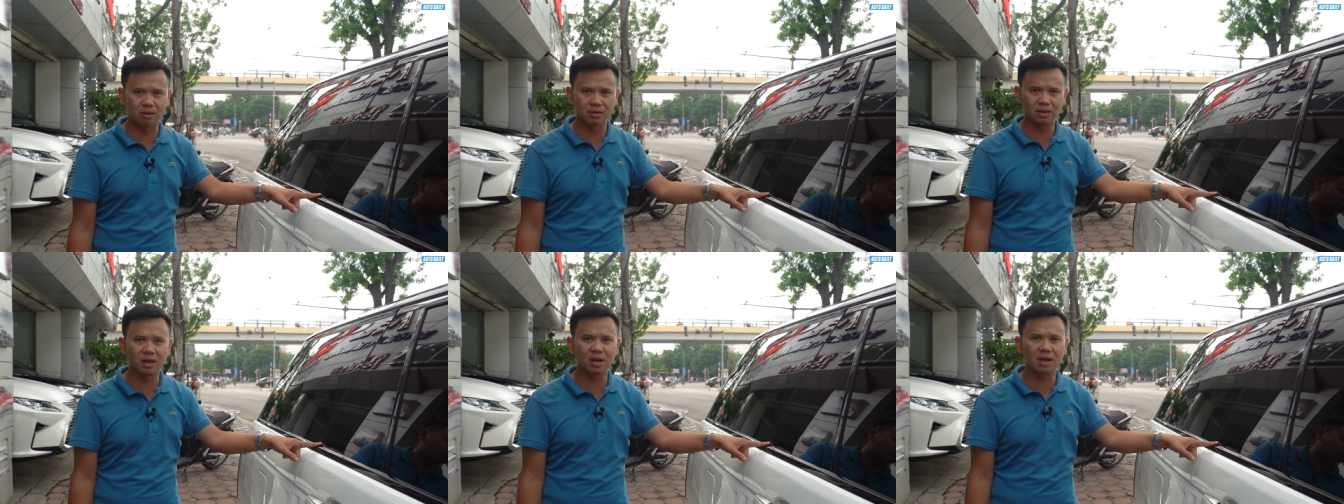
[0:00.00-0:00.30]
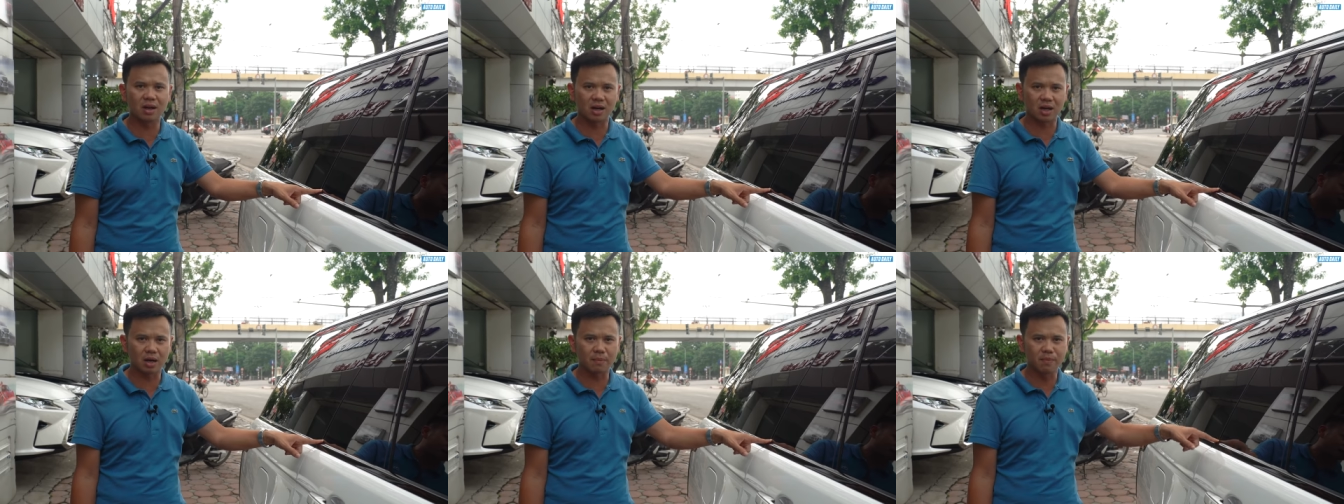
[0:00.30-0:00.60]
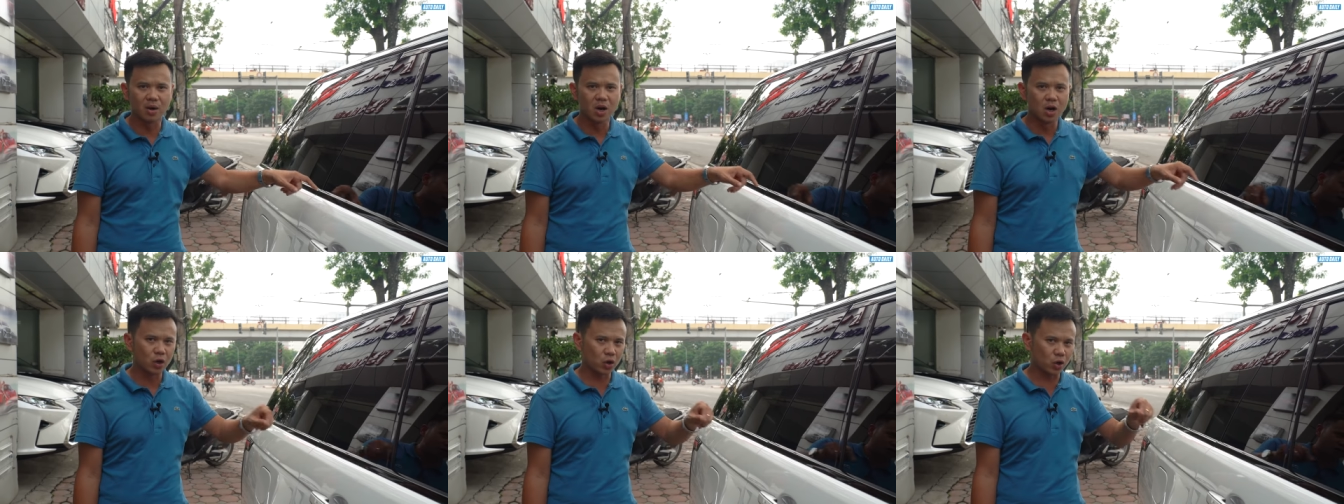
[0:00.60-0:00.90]
nó rất là đẳng cấp
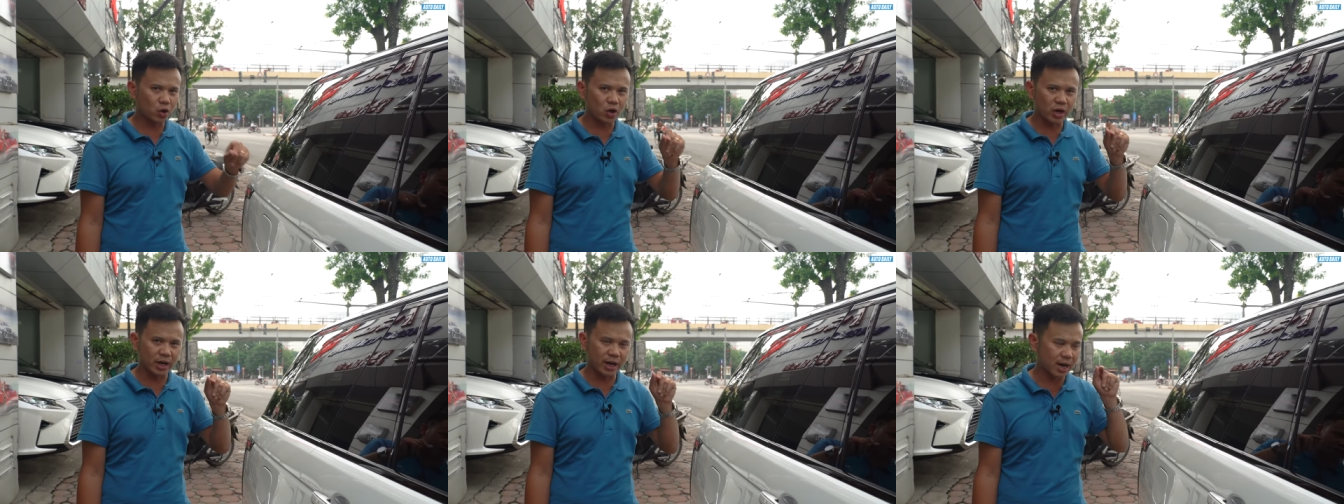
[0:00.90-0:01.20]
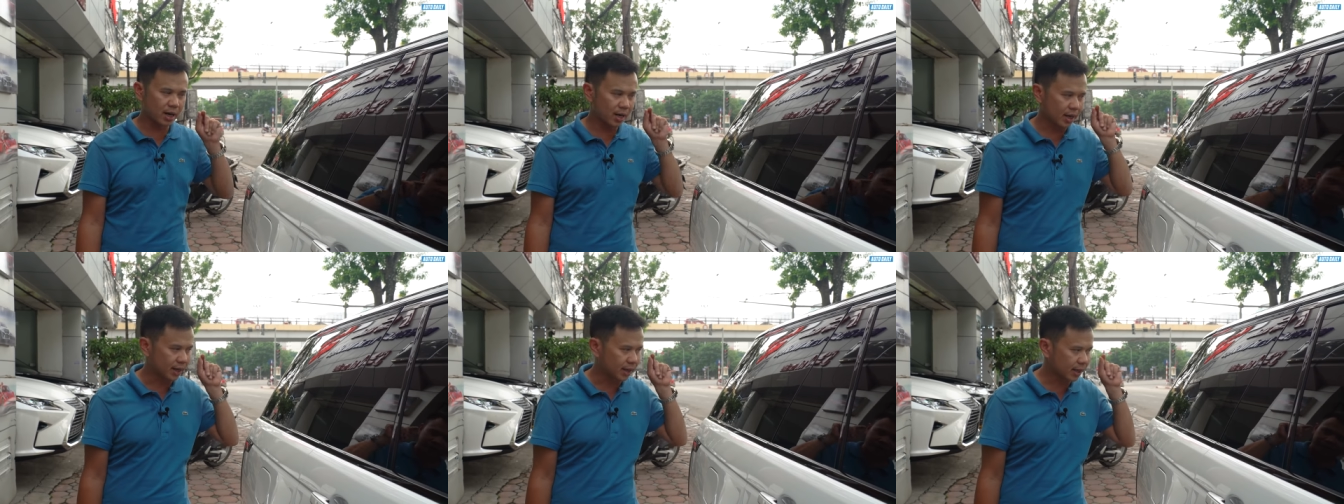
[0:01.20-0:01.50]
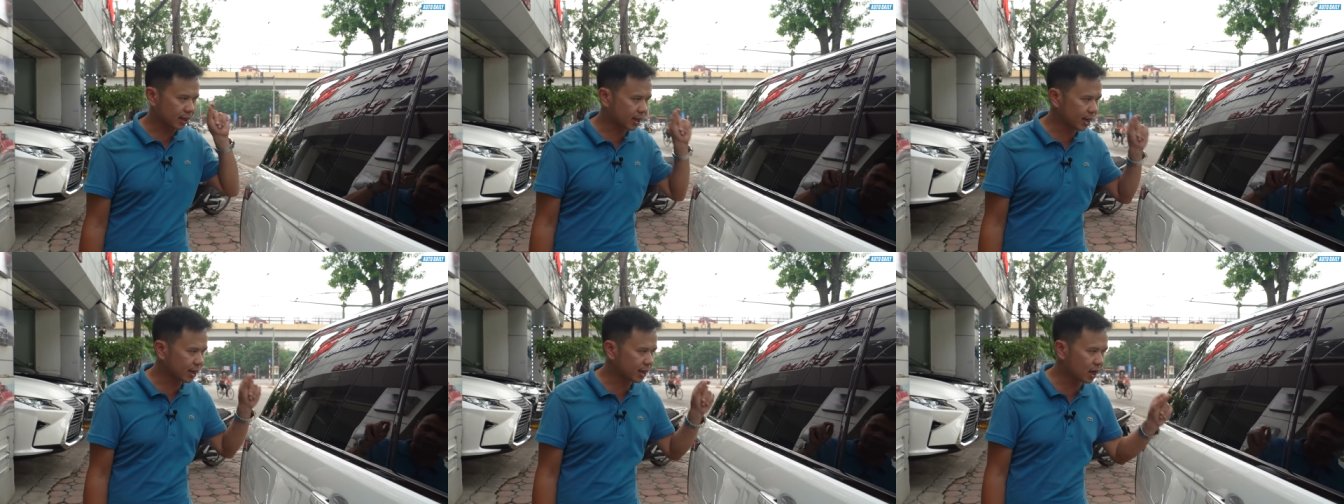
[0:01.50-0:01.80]
Nó có khả năng này
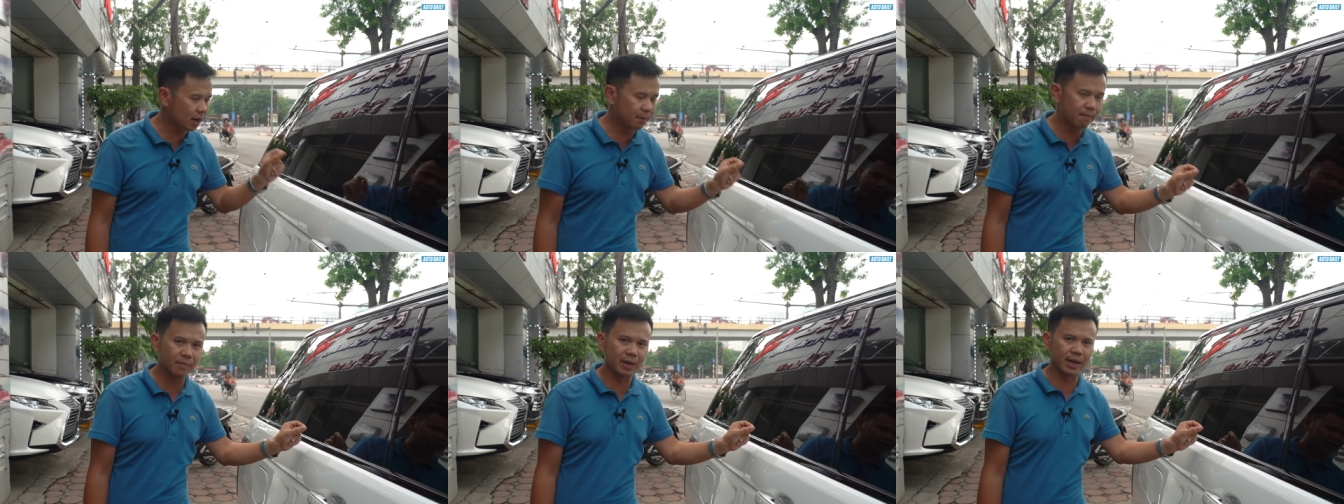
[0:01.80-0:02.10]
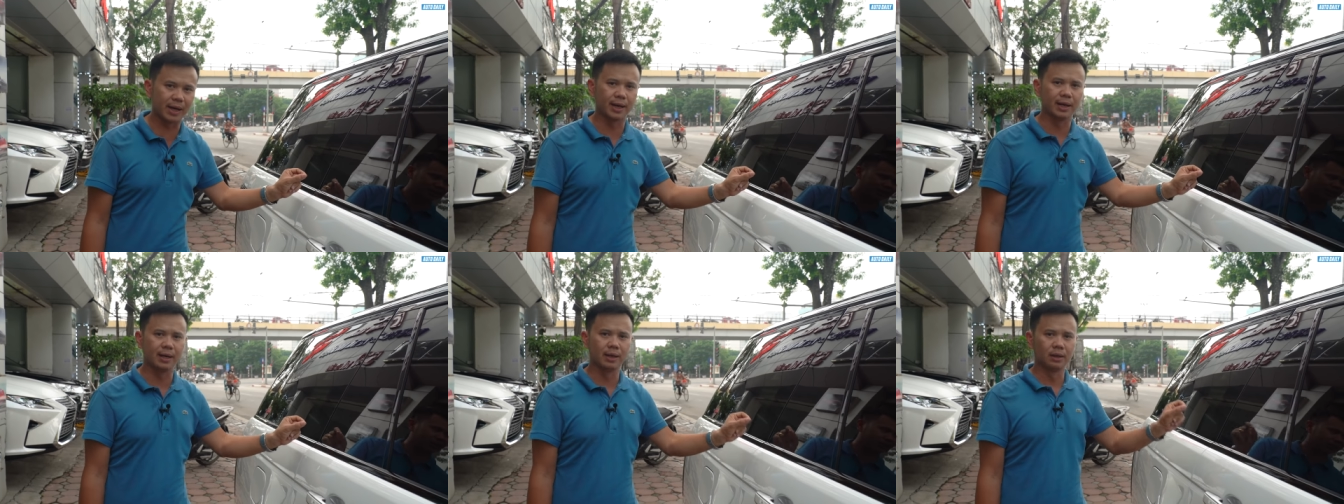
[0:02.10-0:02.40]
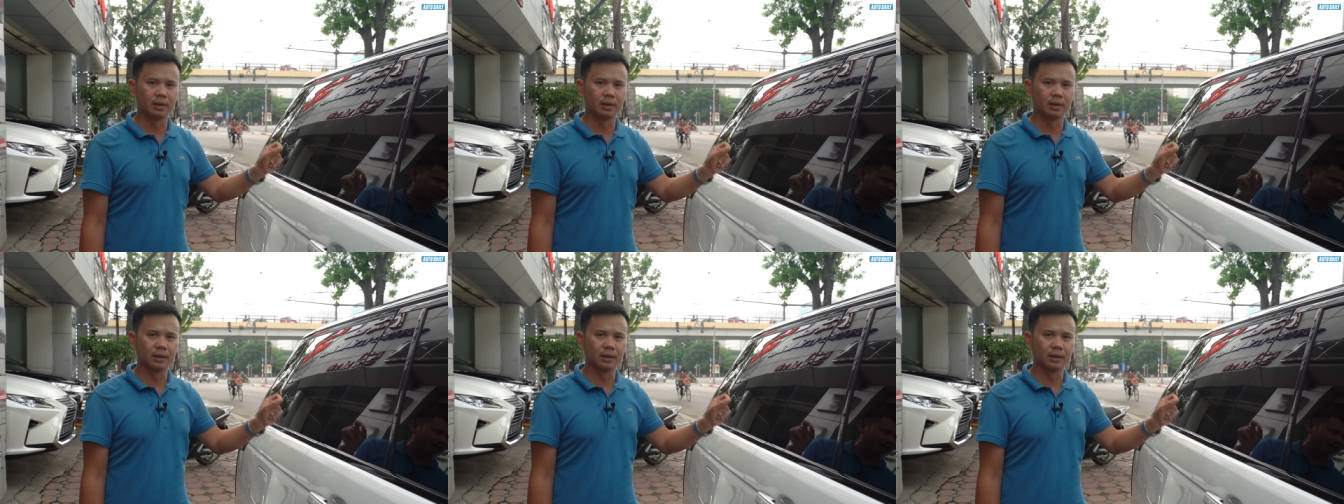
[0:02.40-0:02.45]
cách âm này,